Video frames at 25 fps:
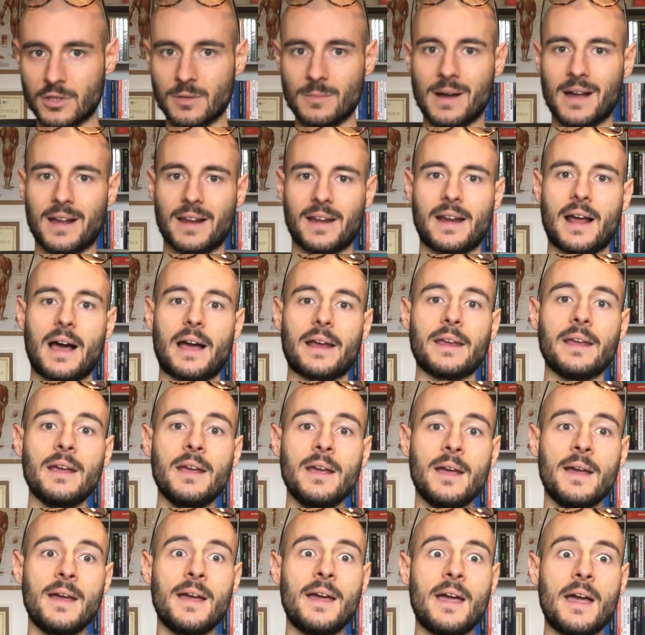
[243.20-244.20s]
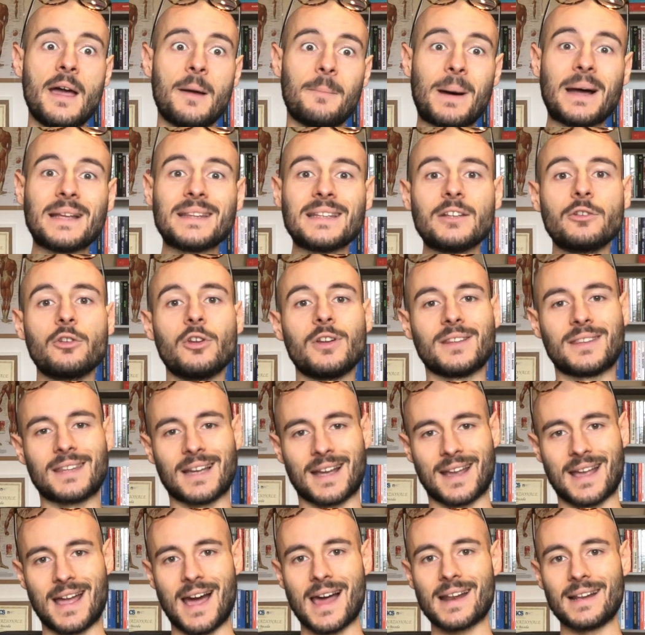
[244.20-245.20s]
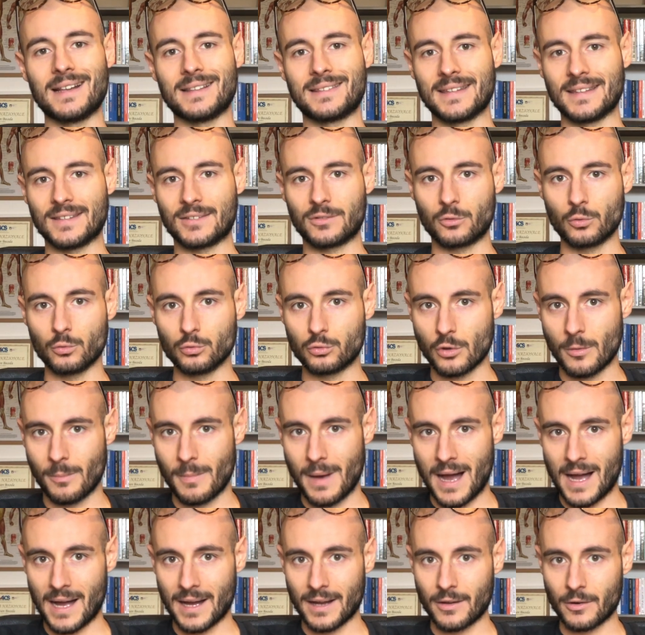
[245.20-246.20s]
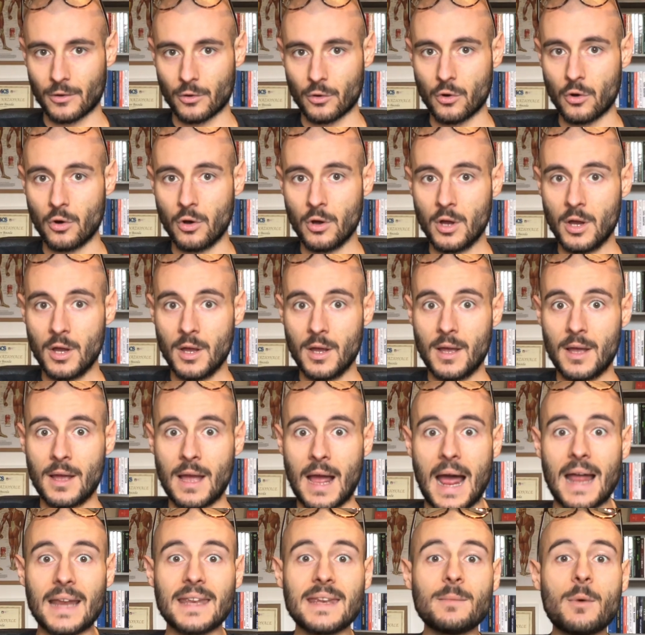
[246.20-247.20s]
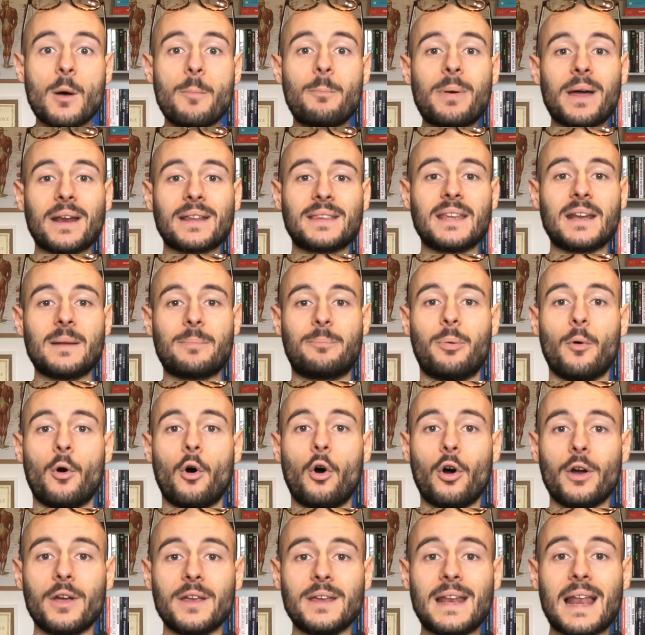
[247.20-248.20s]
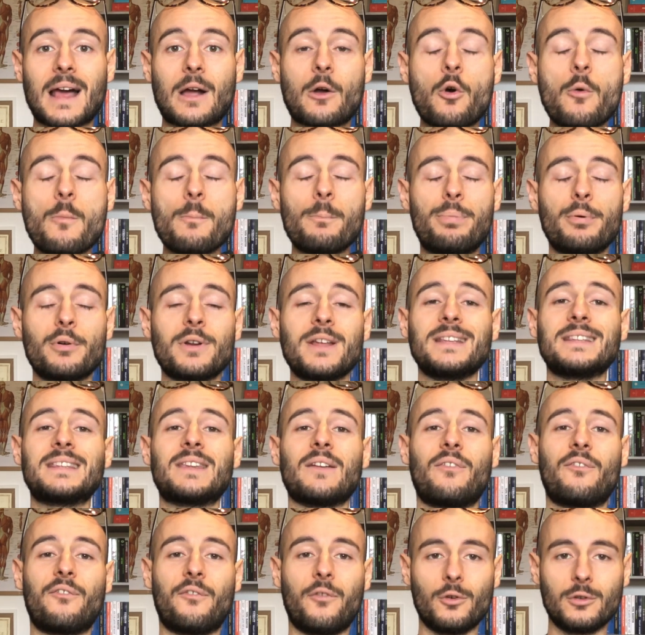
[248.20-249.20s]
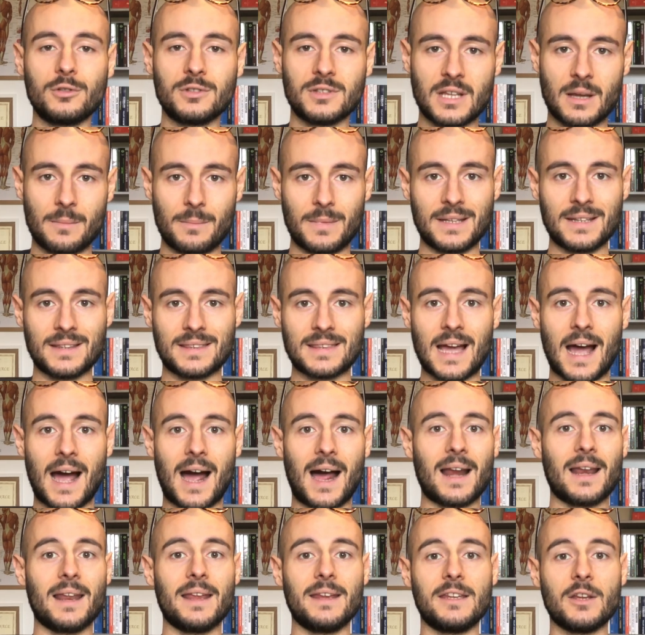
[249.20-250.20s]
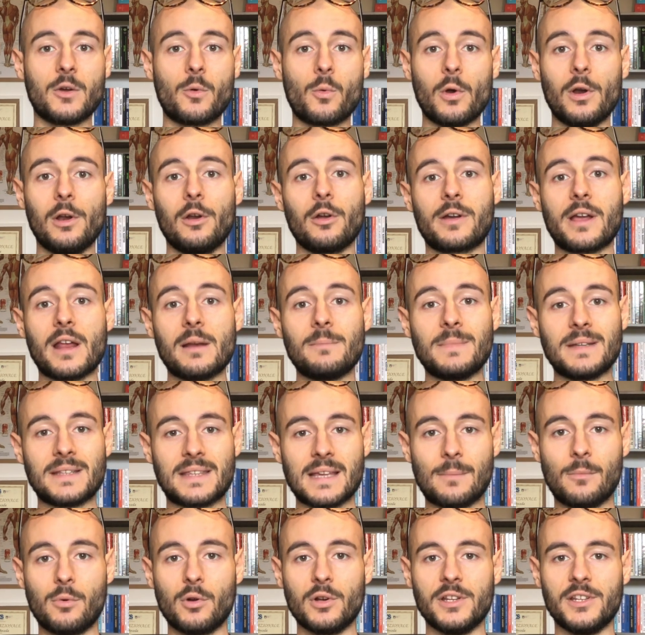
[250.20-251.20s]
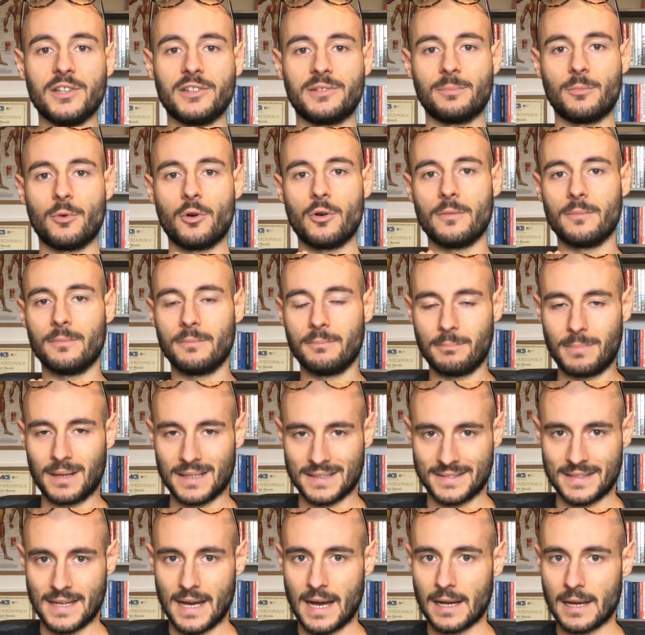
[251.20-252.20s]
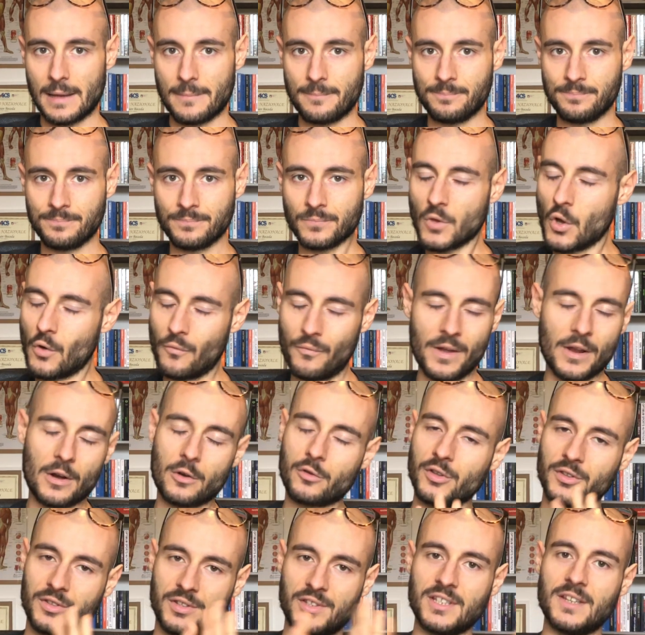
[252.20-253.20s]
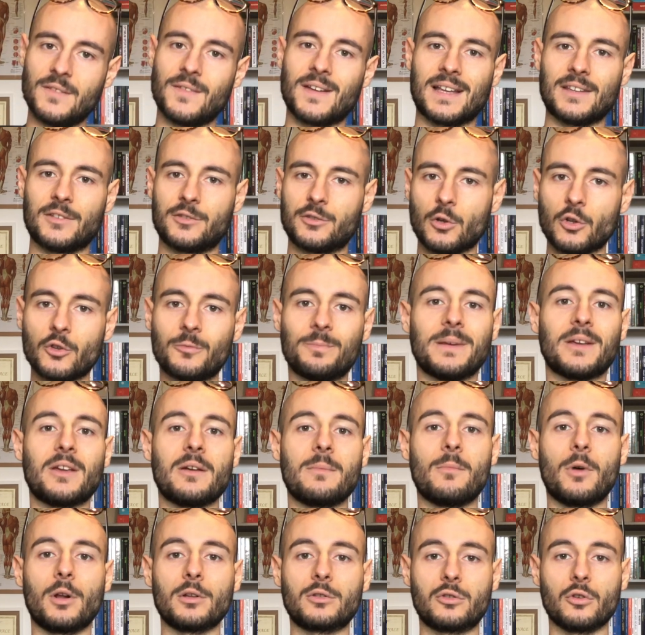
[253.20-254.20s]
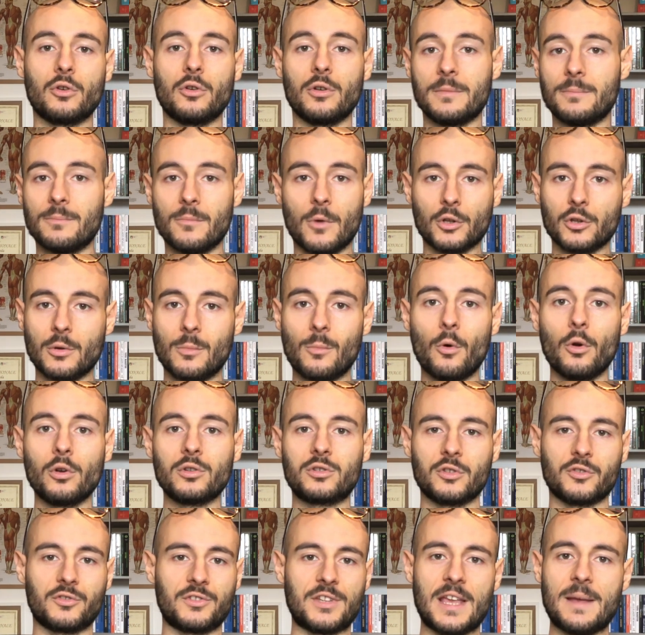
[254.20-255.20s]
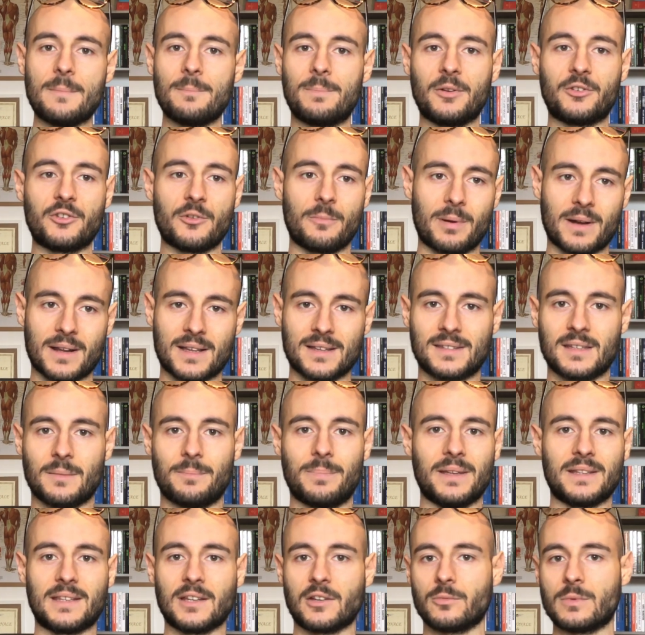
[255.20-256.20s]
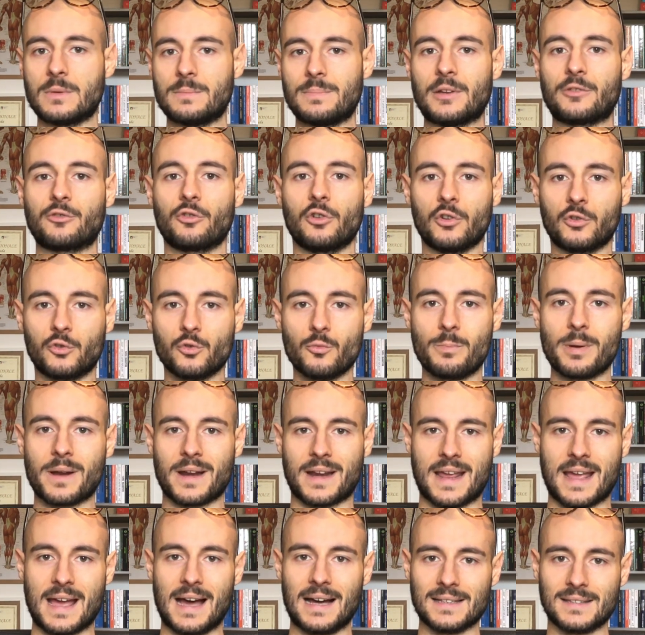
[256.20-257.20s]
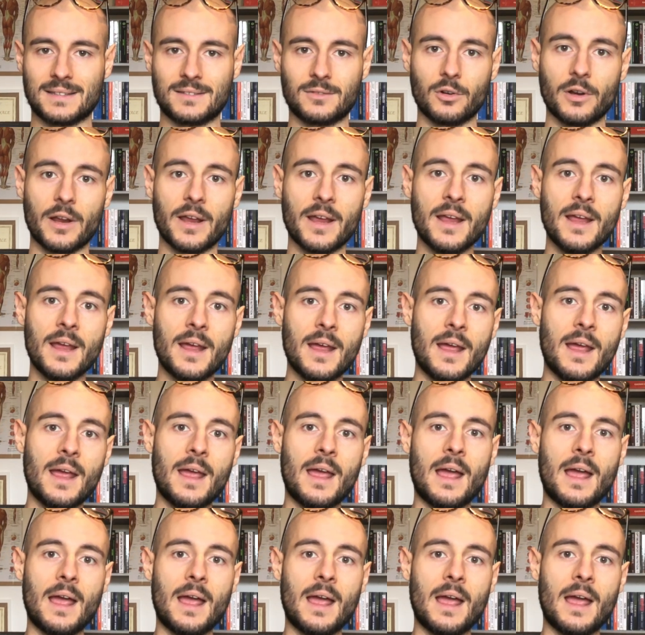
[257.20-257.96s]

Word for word: dimagrirai. Ma andando a intaccare il tessuto magro, andiamo a perdere poi la componente fondamentale di quello che è il metabolismo basale. Ovvero, cosa significa? Adesso lo spiego in, molto, in modo molto semplice perché sapete che mi piacciono le super cazzole.